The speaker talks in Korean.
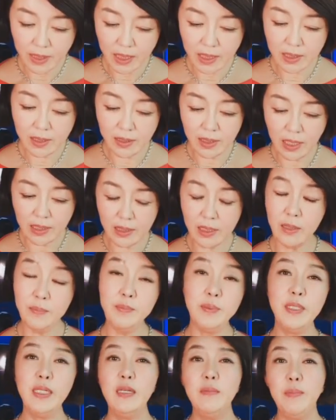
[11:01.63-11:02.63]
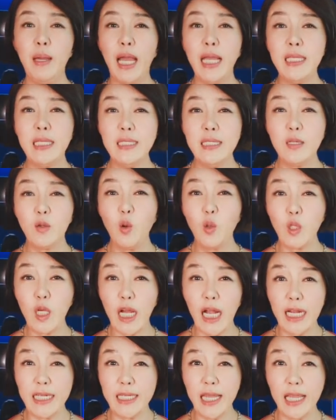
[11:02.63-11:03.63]
그런데 트럼프는 바이든을
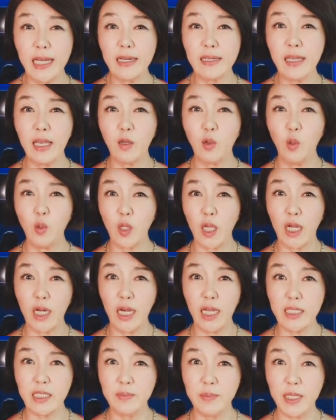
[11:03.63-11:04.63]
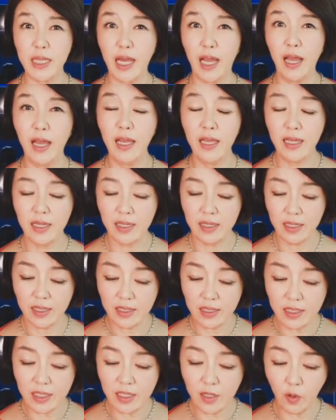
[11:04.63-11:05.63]
공격할 때 이렇게 공격을 했습니다.
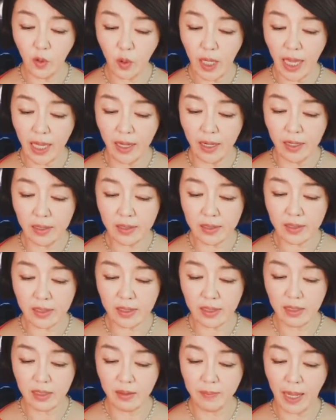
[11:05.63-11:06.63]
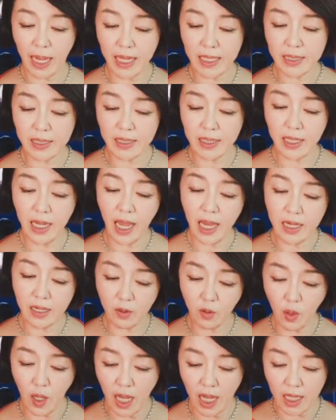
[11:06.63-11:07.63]
의료개혁? 바이든이
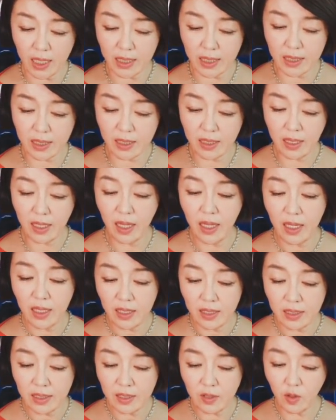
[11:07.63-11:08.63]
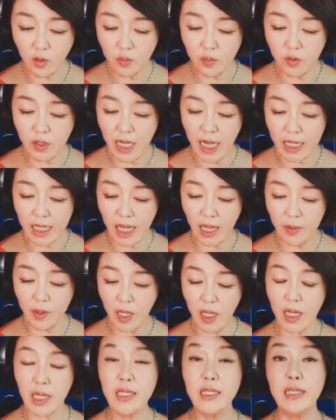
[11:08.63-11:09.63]
하려고 하는 의료 분야
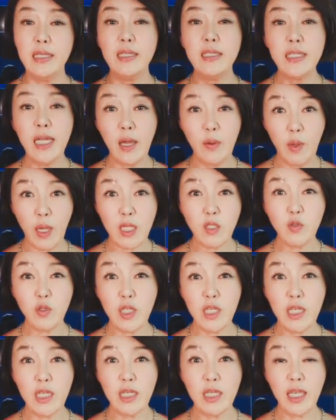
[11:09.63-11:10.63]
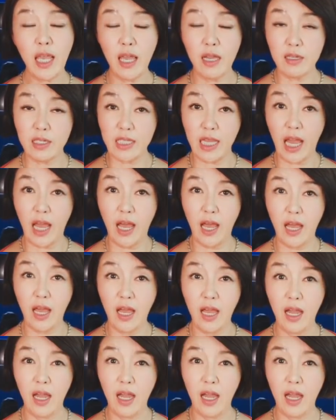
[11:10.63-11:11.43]
개혁은 사회주의 개혁이다.